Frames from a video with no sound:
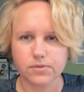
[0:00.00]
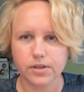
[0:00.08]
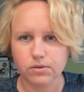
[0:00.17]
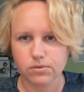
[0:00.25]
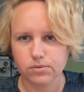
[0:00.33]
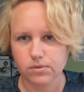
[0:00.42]

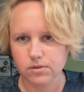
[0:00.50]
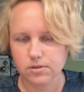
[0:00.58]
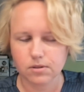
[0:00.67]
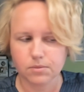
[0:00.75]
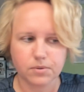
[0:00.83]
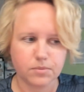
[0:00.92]
wielu
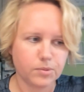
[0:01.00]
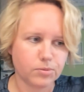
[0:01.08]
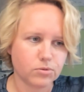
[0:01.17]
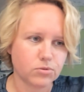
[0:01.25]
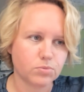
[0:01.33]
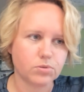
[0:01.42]
osobom po
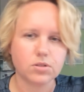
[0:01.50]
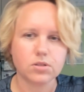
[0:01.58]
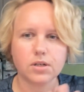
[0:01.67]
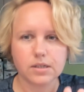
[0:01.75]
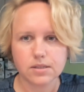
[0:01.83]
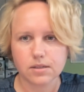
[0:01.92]
prostu
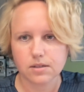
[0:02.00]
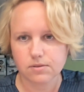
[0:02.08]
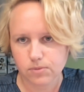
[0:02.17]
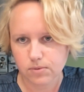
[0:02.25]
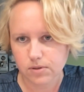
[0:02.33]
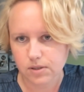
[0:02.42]
przeszkadza i
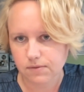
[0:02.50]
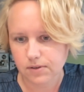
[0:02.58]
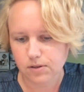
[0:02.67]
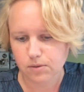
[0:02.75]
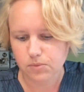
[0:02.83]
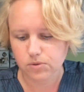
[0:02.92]
w ogóle nie
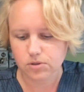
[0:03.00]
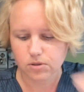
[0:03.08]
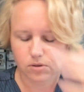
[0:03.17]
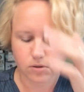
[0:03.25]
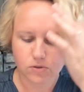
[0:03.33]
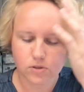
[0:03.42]
wiadomo o
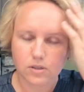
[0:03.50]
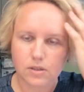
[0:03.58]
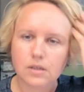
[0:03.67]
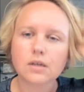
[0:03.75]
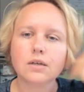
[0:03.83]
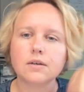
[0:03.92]
co chodzi.